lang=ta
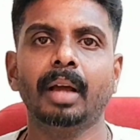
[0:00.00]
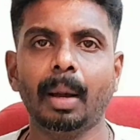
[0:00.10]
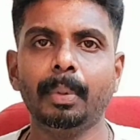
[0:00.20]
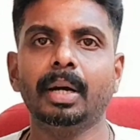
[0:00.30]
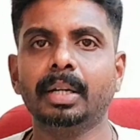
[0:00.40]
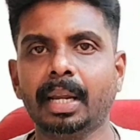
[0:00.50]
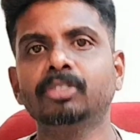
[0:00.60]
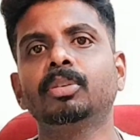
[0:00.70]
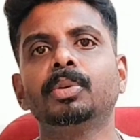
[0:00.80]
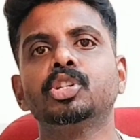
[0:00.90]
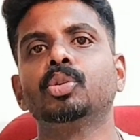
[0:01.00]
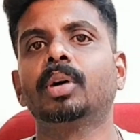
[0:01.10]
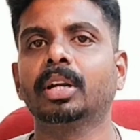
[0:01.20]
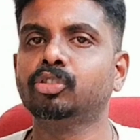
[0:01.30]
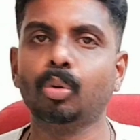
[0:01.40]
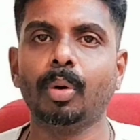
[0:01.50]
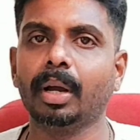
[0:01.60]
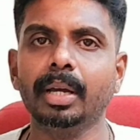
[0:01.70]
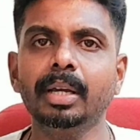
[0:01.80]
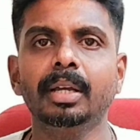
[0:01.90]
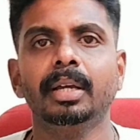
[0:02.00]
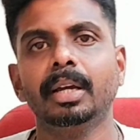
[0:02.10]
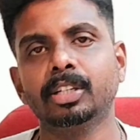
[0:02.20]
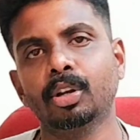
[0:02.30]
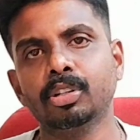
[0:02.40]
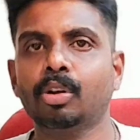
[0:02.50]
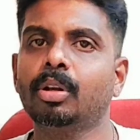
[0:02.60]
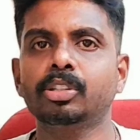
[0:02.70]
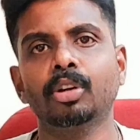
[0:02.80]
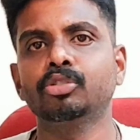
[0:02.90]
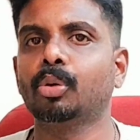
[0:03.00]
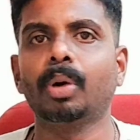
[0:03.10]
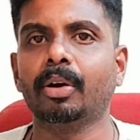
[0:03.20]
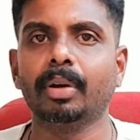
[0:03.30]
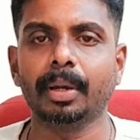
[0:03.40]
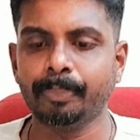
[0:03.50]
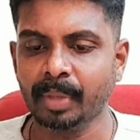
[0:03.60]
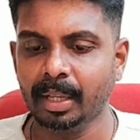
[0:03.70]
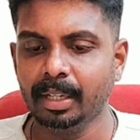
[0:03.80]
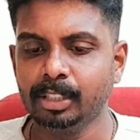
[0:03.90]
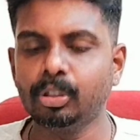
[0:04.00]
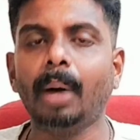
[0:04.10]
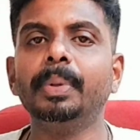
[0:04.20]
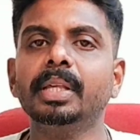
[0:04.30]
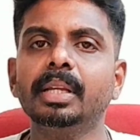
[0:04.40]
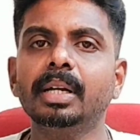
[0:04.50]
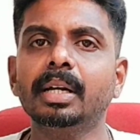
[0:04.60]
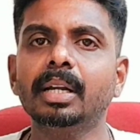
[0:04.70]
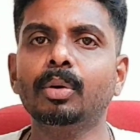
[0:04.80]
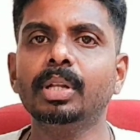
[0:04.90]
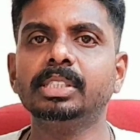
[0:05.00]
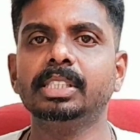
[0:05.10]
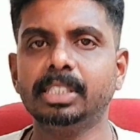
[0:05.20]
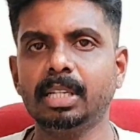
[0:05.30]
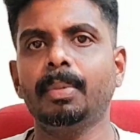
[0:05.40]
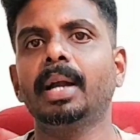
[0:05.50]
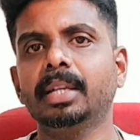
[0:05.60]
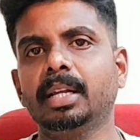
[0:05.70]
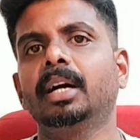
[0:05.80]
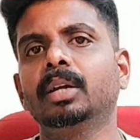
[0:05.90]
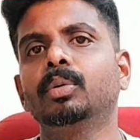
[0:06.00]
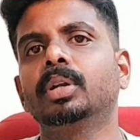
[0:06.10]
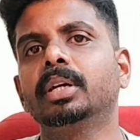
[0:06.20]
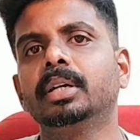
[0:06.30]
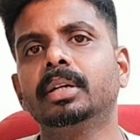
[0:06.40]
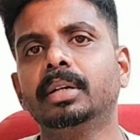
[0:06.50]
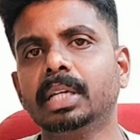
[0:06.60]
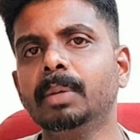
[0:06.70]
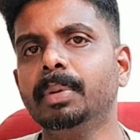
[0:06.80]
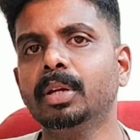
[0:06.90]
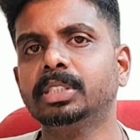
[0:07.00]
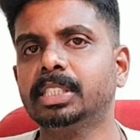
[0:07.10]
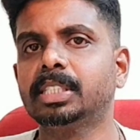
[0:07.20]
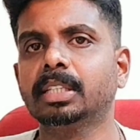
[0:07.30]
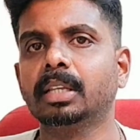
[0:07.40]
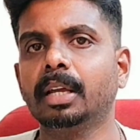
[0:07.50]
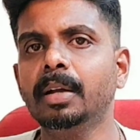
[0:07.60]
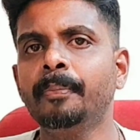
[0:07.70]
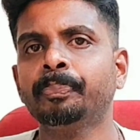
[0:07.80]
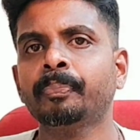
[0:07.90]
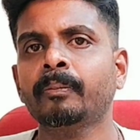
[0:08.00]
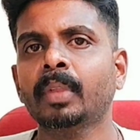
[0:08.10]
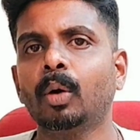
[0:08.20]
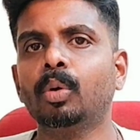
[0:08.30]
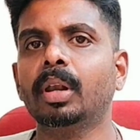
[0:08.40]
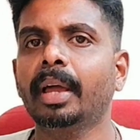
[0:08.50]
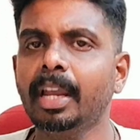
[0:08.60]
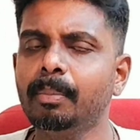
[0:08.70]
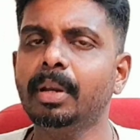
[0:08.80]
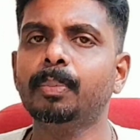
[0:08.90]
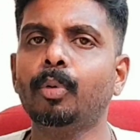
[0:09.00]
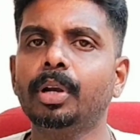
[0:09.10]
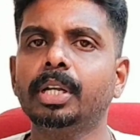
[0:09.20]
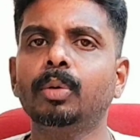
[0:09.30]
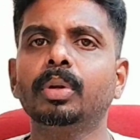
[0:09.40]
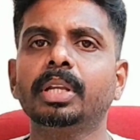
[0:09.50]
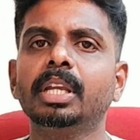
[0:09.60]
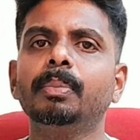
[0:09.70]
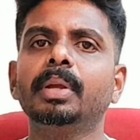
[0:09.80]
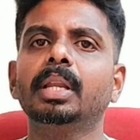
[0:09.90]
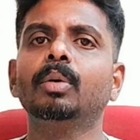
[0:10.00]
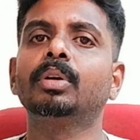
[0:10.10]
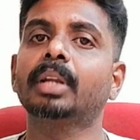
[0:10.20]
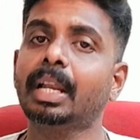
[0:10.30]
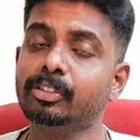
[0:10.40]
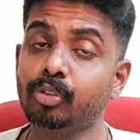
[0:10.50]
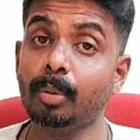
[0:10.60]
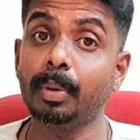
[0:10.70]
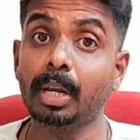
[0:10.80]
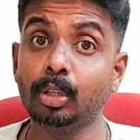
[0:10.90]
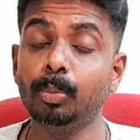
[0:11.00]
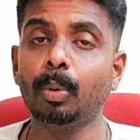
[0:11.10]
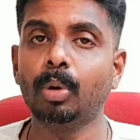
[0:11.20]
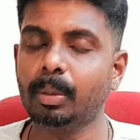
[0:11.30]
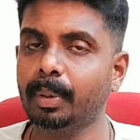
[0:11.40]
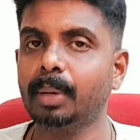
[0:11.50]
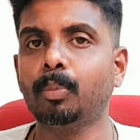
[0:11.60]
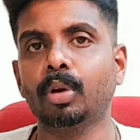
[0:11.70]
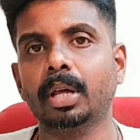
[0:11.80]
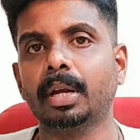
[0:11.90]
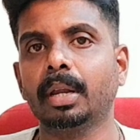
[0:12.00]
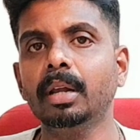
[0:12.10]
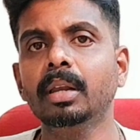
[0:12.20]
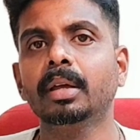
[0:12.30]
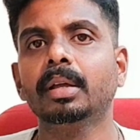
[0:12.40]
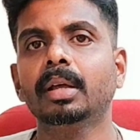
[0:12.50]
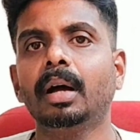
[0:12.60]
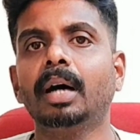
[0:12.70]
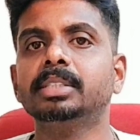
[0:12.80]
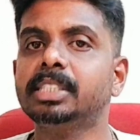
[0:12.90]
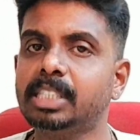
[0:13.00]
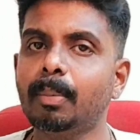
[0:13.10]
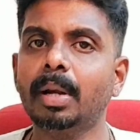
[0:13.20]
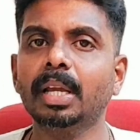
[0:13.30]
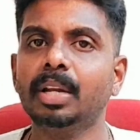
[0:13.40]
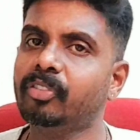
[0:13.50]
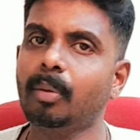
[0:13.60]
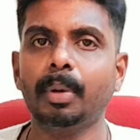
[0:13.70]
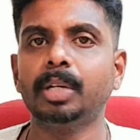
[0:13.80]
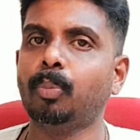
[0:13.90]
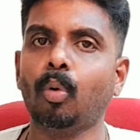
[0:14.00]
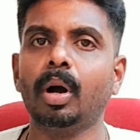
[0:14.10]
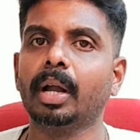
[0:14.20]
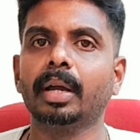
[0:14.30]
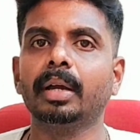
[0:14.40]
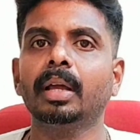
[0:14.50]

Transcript: ஆமாங்க டிரான்ஸ்ஃபார்மர் இஷ்யூவாக இருக்குன்னு சொல்லுவாங்க ஷடன் ஷடன்னா ஷடன் சொல்லுவாங்க அவங்க ஸோ அப்படி இருக்கிறக்கூடிய சிஸ்டமேட்டிக்கான ஒரு இபி e சிஸ்டத்தில் ஒரு லைன்மேன் போயிட்டு ஒரு இபியில் e ஒரு டிரான்ஸ்ஃபார்மரில் அதுவுமே ஒர்க் பண்ண போகிறாருனால் அது சிஸ்டமேட்டிக்காக இன்ஃபார்ம் பண்ணிட்டு போவாங்க